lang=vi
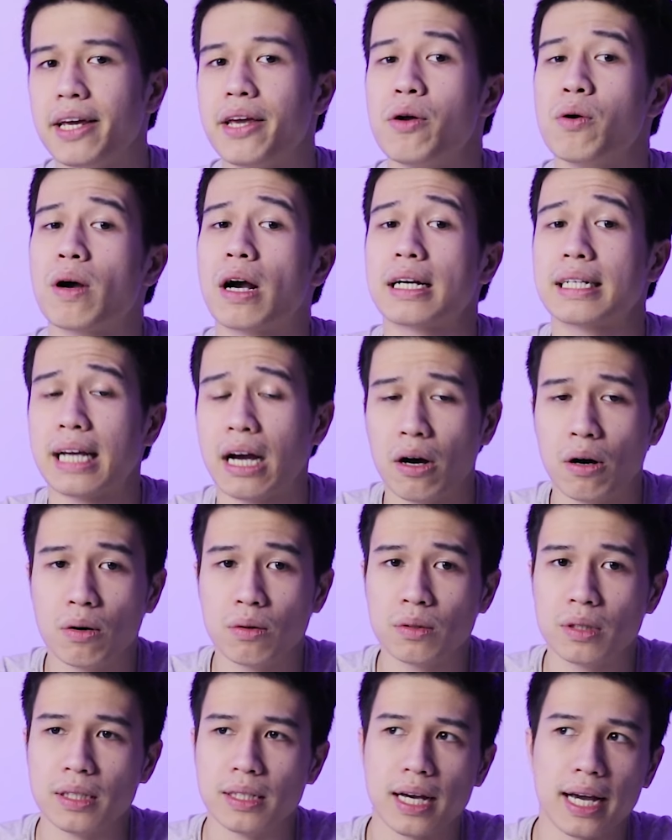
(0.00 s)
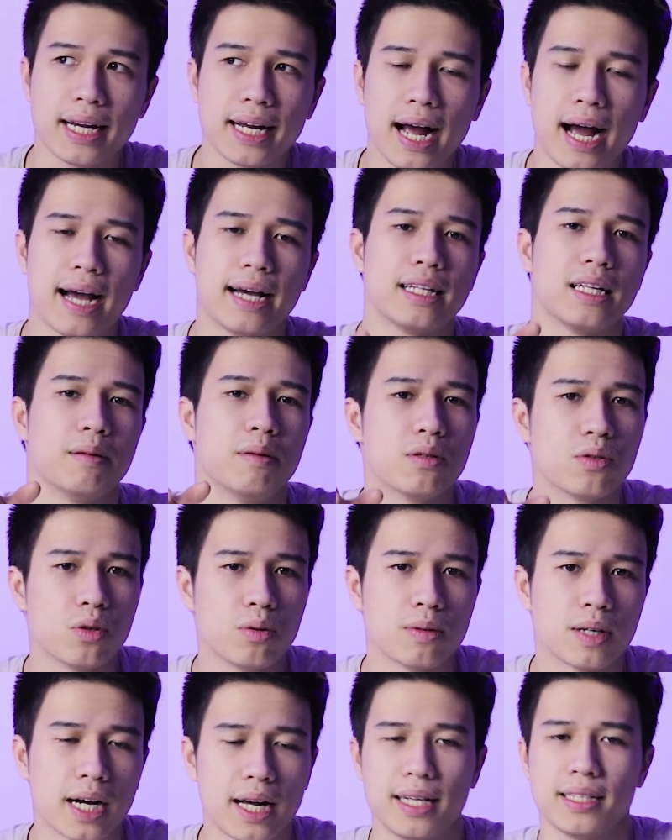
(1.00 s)
EQ khác nhau thì hãy cài thêm ứng
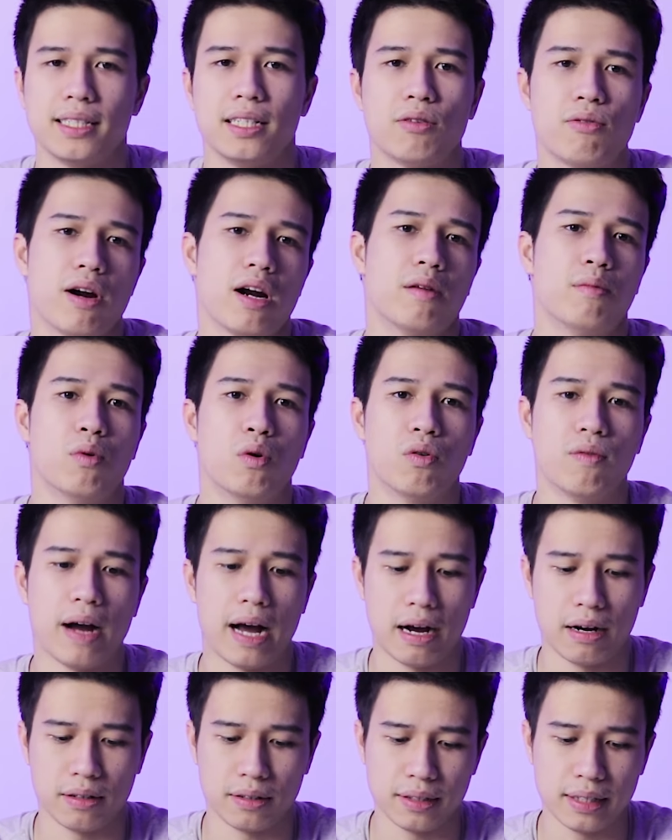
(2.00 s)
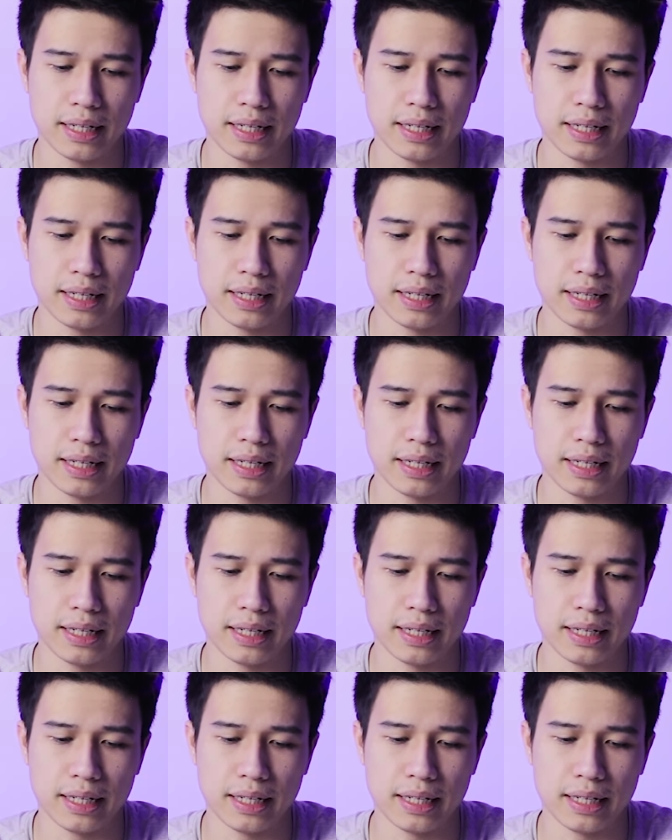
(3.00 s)
dụng Galaxy Wearable vào